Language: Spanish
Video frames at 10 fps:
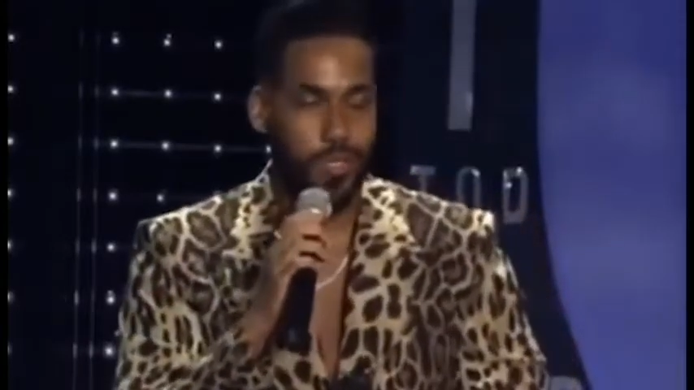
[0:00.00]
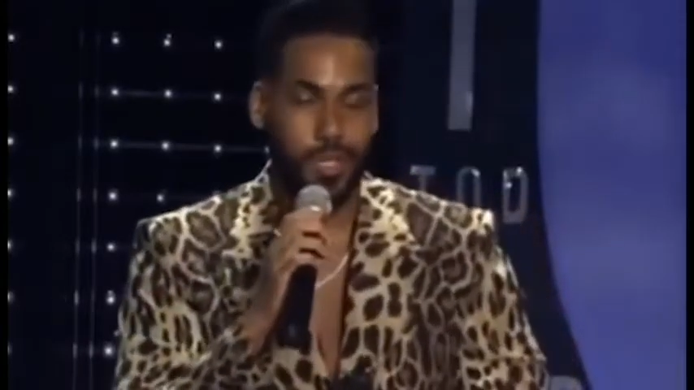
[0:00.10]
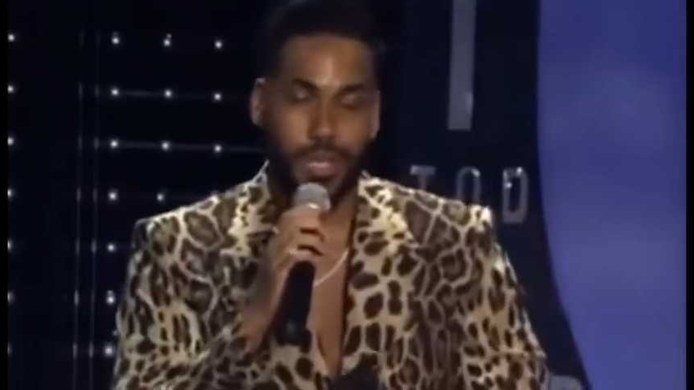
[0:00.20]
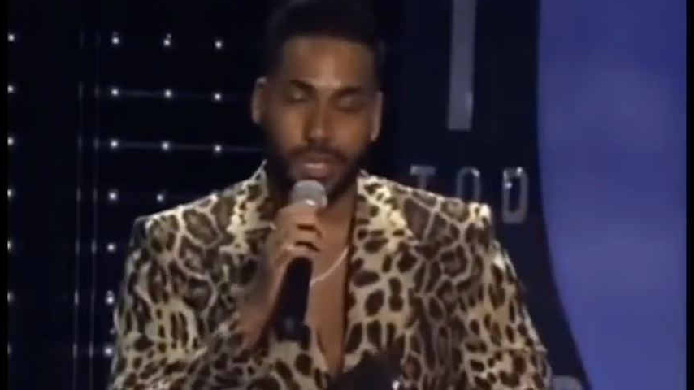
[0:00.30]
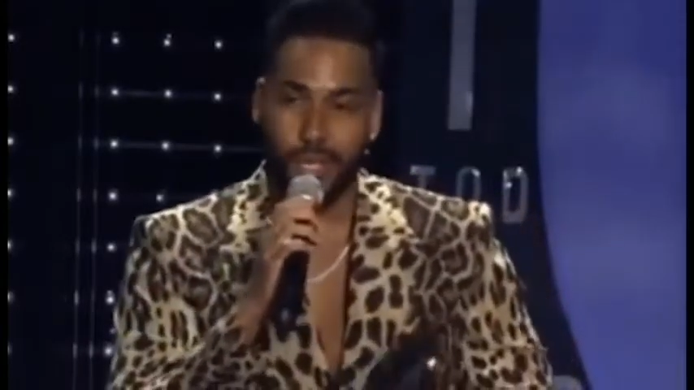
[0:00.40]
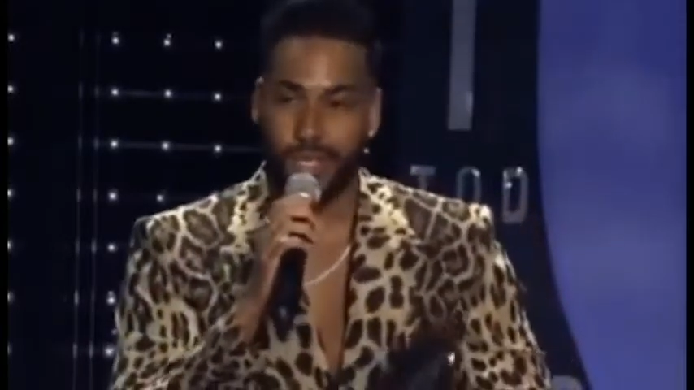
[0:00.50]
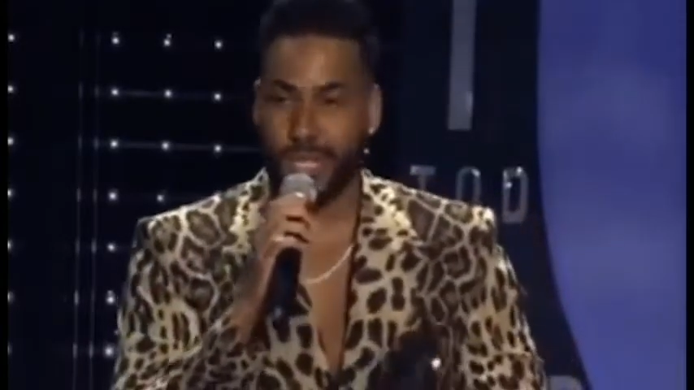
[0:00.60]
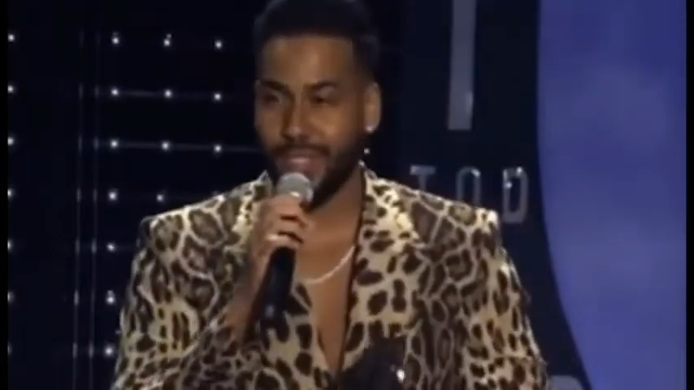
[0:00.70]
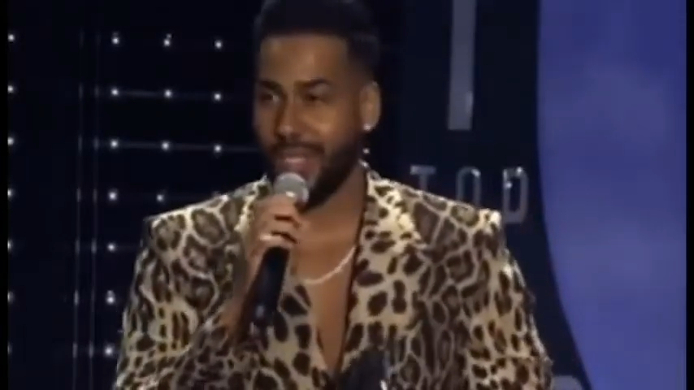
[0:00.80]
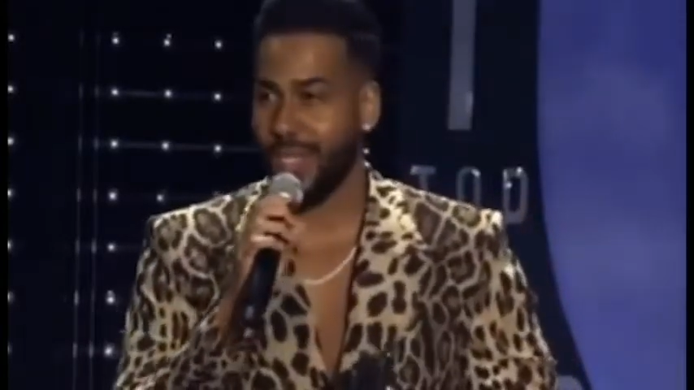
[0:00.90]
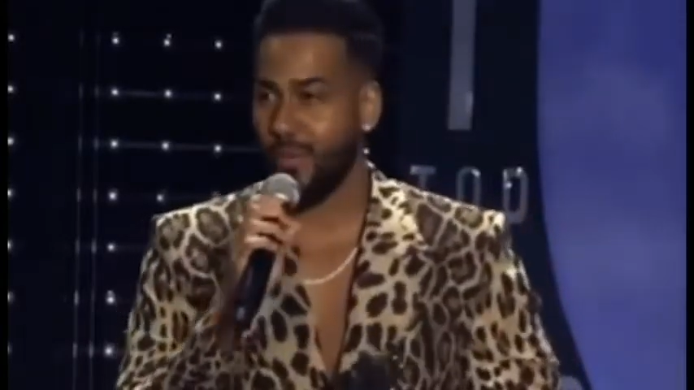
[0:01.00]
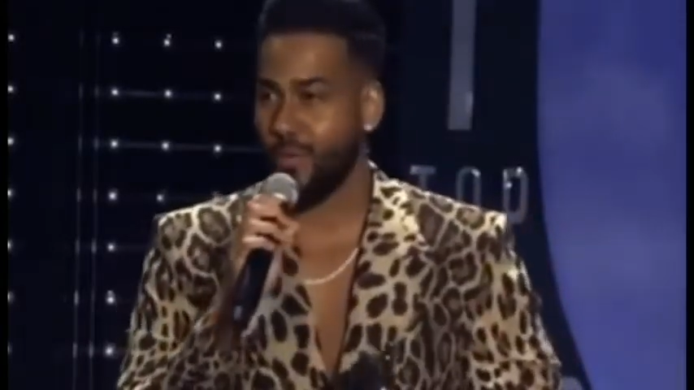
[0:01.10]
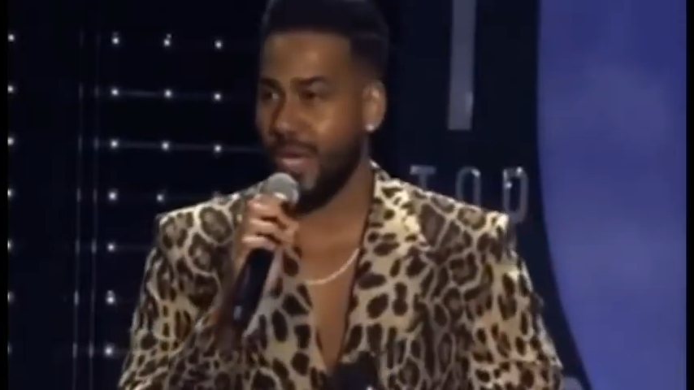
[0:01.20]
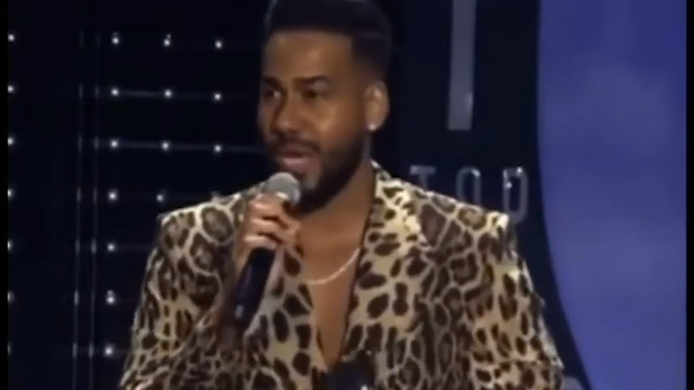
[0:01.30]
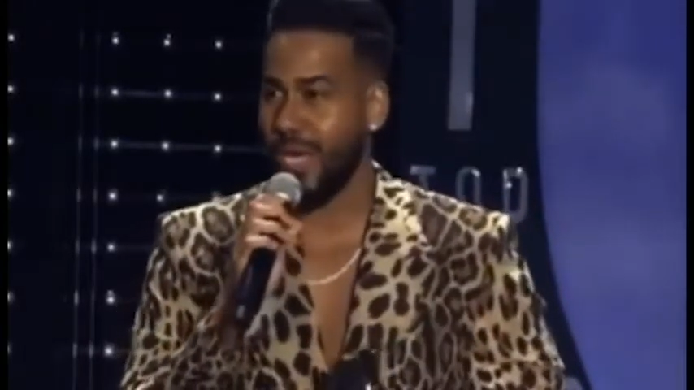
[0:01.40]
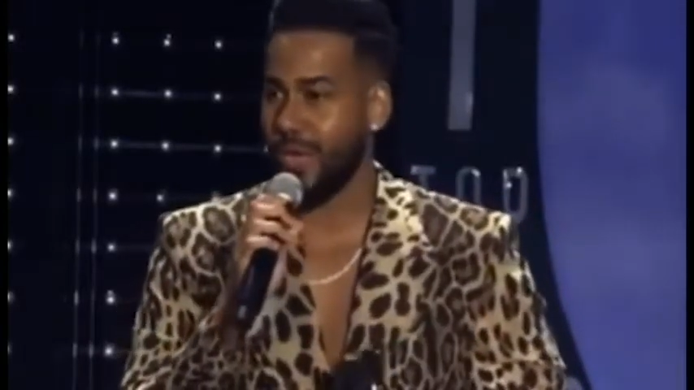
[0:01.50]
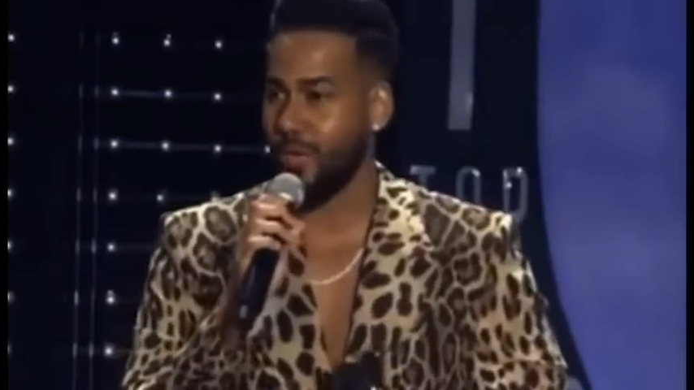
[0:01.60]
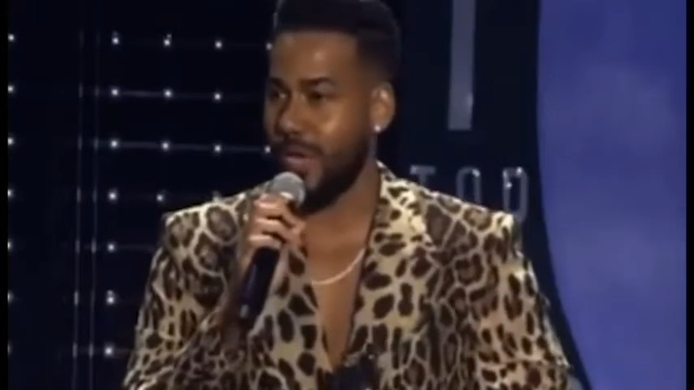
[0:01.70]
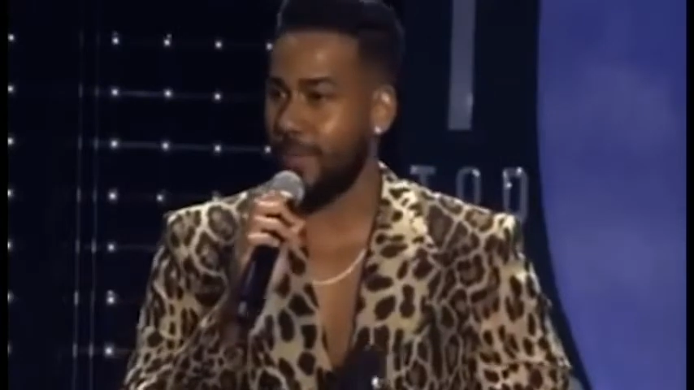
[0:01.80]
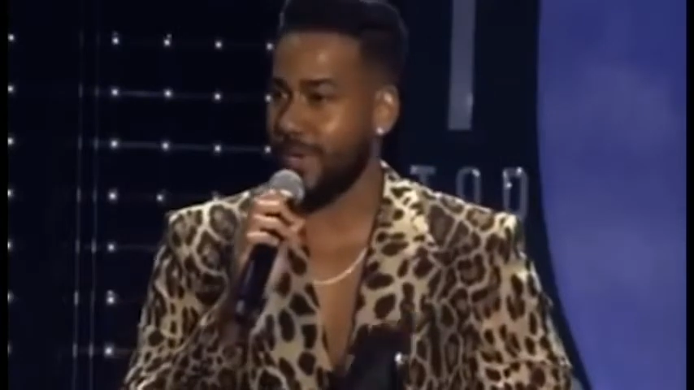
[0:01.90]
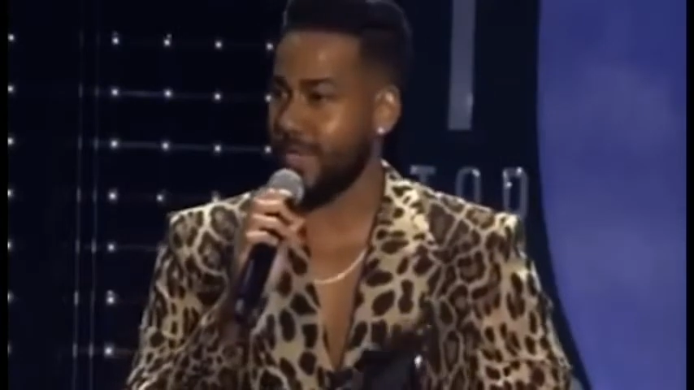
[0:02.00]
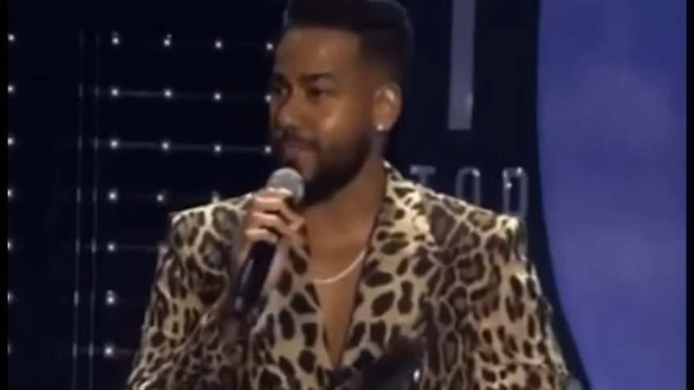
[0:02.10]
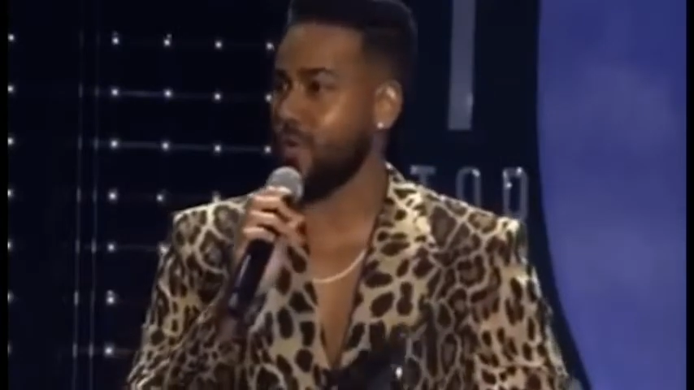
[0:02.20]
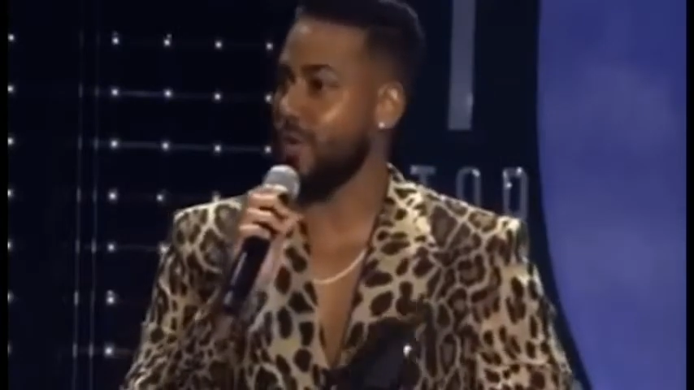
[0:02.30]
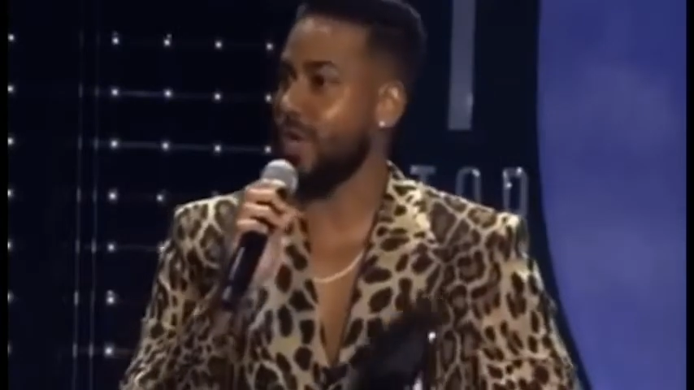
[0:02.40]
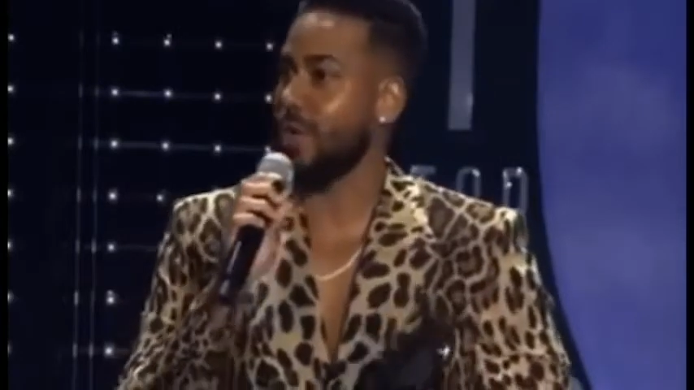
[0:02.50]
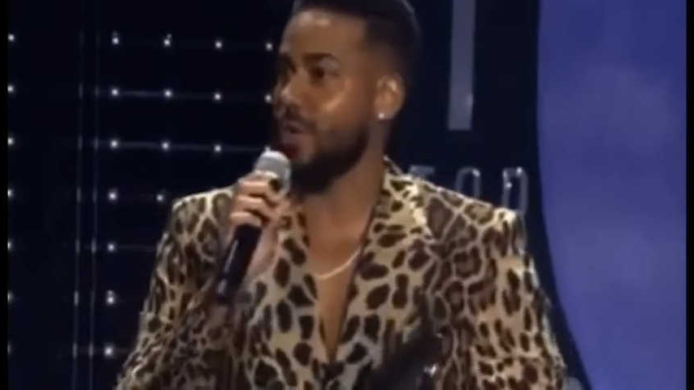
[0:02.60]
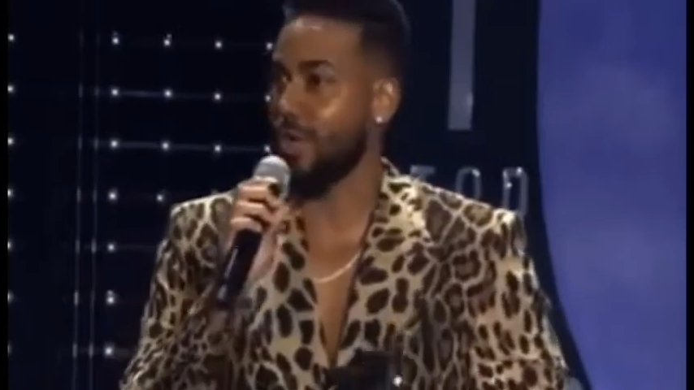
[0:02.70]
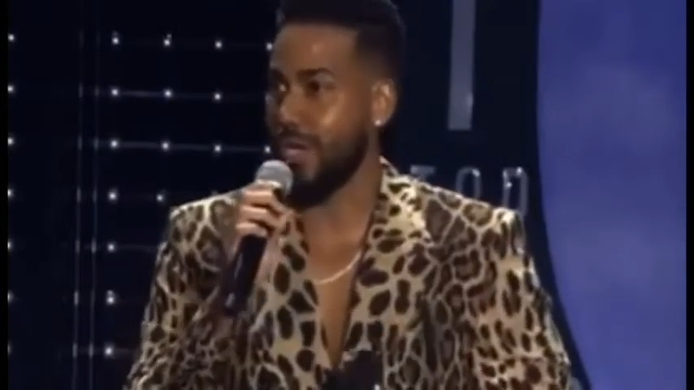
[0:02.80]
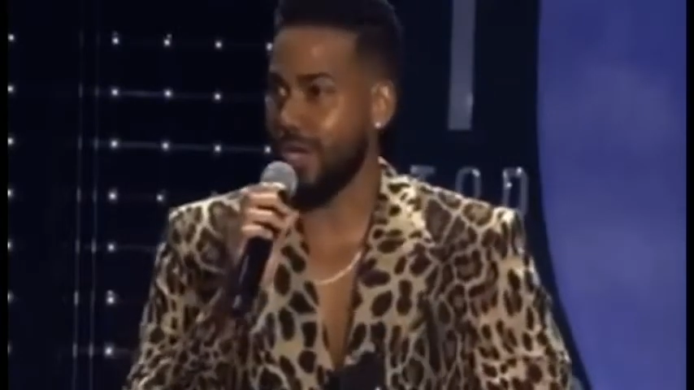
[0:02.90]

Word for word: quizás tienen una, una percepción errónea